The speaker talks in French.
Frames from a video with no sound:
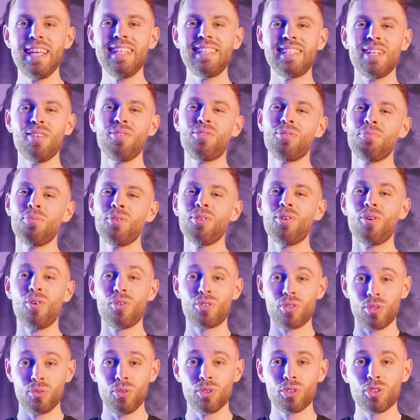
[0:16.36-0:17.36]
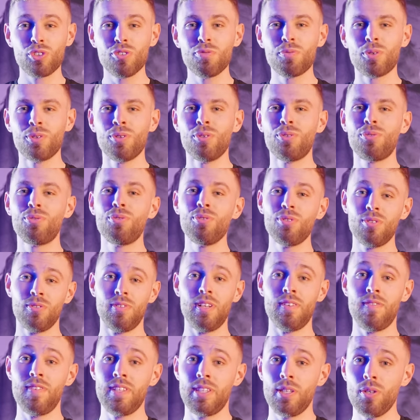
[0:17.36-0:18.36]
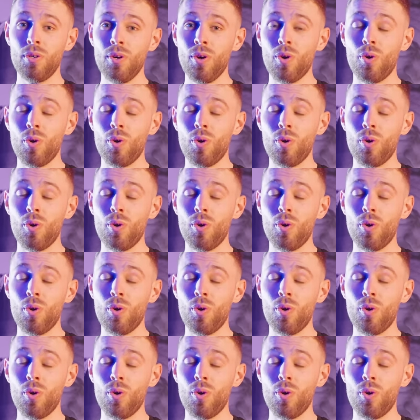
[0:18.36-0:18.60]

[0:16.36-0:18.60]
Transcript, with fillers: Et salut tout le monde, aujourd'hui on se retrouve pour une toute nouvelle vidéo.